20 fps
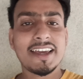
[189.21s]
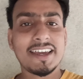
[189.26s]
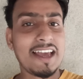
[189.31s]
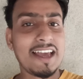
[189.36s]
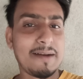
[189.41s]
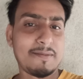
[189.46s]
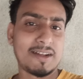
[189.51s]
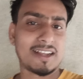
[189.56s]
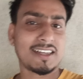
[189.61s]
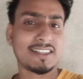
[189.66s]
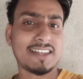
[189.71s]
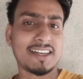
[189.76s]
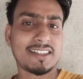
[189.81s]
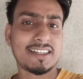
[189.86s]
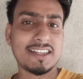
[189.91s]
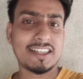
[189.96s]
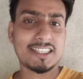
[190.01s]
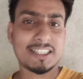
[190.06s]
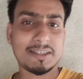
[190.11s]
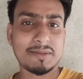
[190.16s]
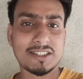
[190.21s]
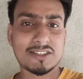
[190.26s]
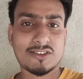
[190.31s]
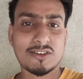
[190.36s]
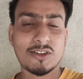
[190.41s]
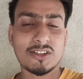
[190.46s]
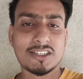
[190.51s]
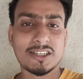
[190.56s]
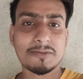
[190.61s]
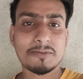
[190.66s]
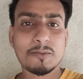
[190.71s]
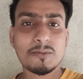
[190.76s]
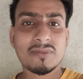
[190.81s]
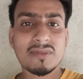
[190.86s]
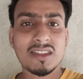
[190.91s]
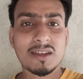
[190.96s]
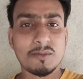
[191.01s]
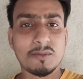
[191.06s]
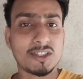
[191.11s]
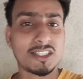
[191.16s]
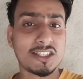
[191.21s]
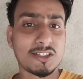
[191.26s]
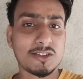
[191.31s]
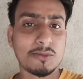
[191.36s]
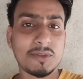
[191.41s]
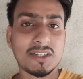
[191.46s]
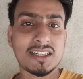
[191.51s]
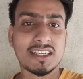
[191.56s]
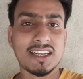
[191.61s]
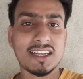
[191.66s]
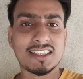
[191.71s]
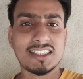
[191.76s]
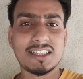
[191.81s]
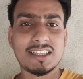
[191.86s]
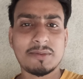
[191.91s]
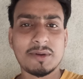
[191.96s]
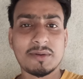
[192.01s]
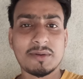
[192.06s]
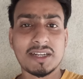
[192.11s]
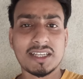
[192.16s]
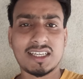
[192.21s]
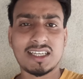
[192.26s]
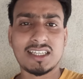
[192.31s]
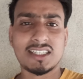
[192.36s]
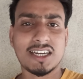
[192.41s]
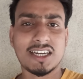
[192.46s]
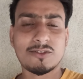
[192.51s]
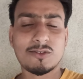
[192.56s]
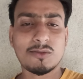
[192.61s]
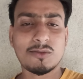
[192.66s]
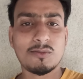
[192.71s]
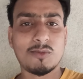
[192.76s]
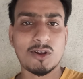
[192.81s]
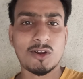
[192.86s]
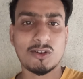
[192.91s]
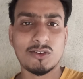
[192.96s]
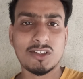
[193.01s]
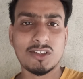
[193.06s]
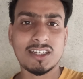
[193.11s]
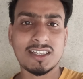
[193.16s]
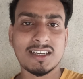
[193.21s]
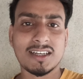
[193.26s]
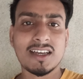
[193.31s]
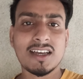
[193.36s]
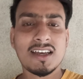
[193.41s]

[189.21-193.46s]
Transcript: এ আমার কাছে একদিন এস এম এস করেছে বলছে তুমি টিনা দিদির ব্যাপারে কী জানো বলো হ্যাঁ